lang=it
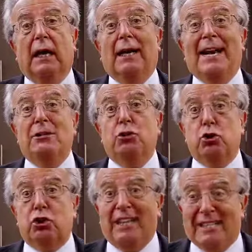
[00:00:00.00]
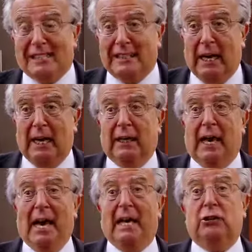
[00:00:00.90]
La giustizia,
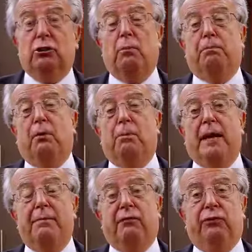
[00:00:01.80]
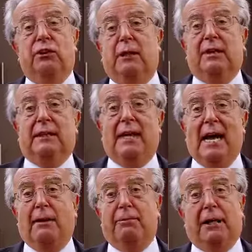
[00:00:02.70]
altro problema
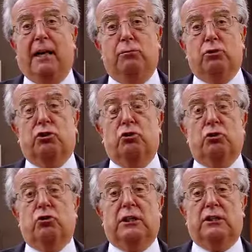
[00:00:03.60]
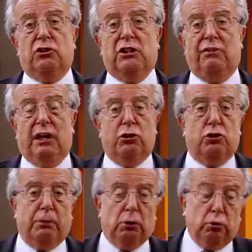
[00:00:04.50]
fondamentale perché la giustizia civile,
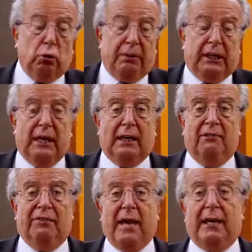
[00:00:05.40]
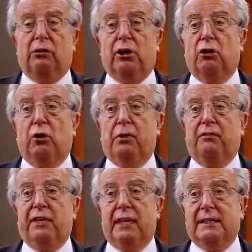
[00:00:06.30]
soprattutto per chi ha a che fare con
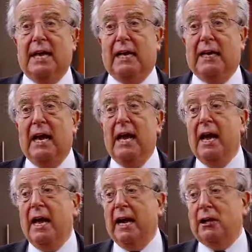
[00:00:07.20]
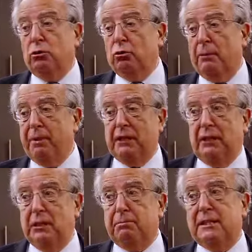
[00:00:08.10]
l'economia finanziaria, è assolutamente
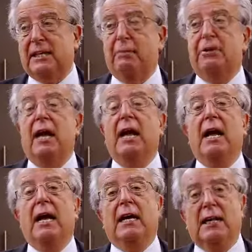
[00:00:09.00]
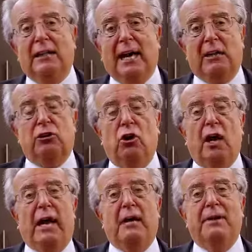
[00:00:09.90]
indispensabile. Il terzo
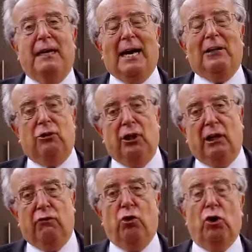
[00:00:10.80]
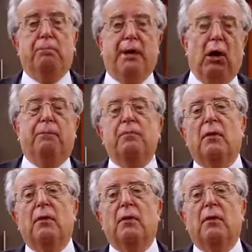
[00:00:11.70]
è il mercato del lavoro, però